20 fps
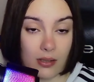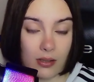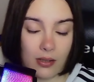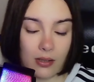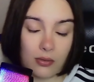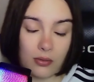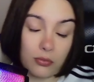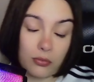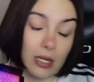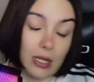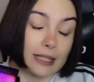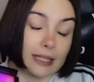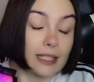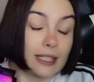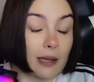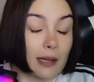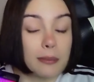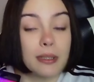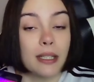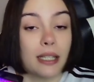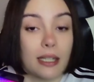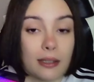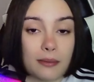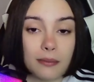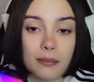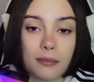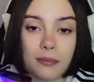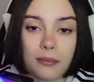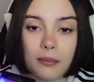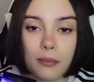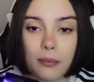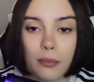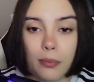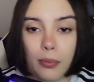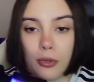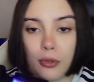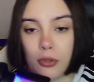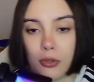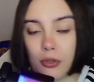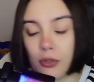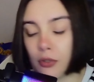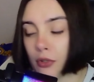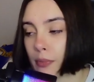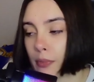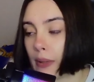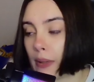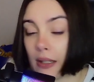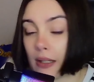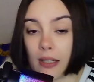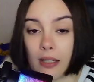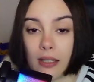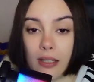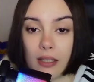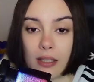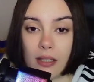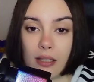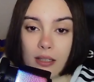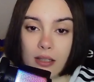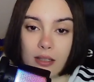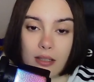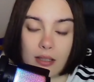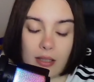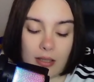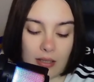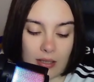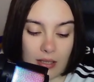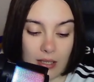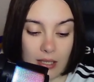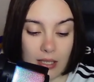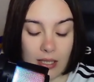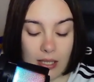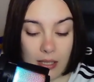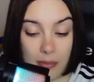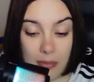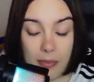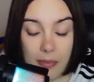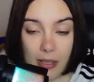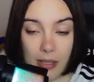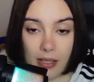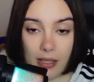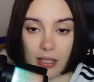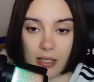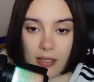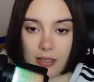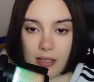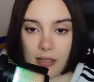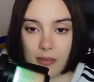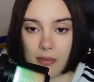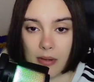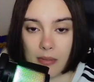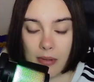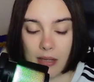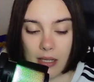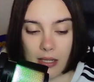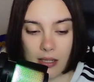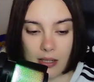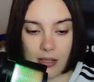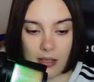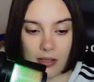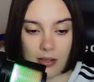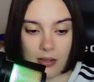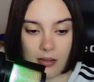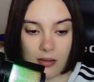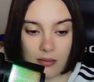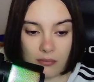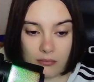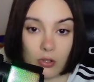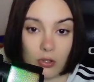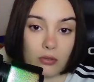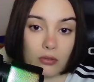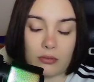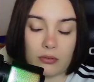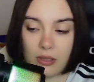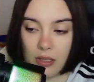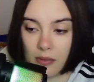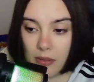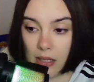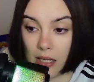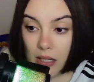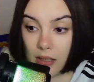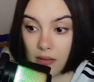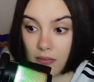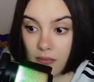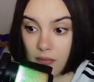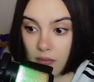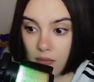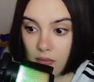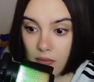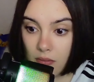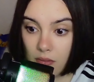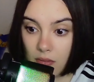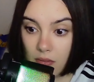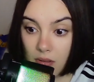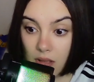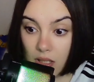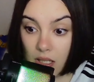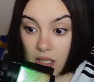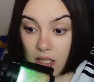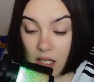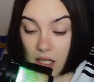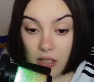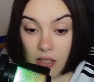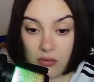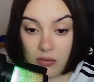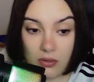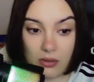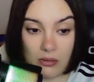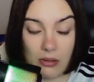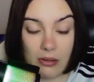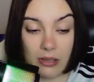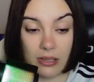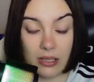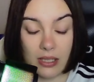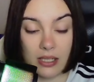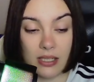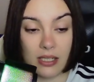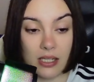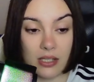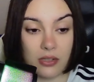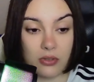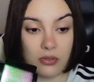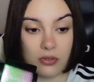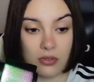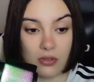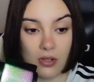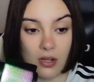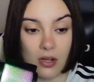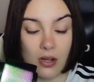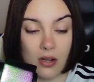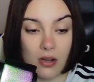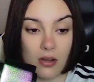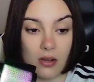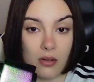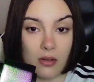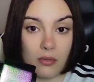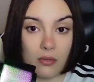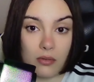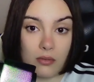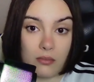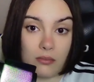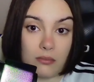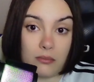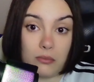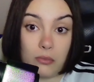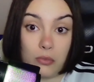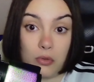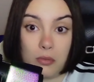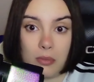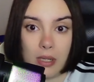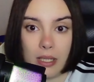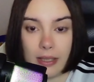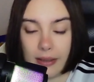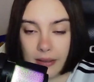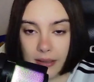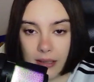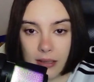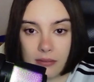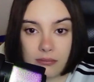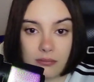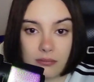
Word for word: una tía mía, por parte de, de mi padre llevaba, bueno, lleva tres años, llevaba tres años muy malita.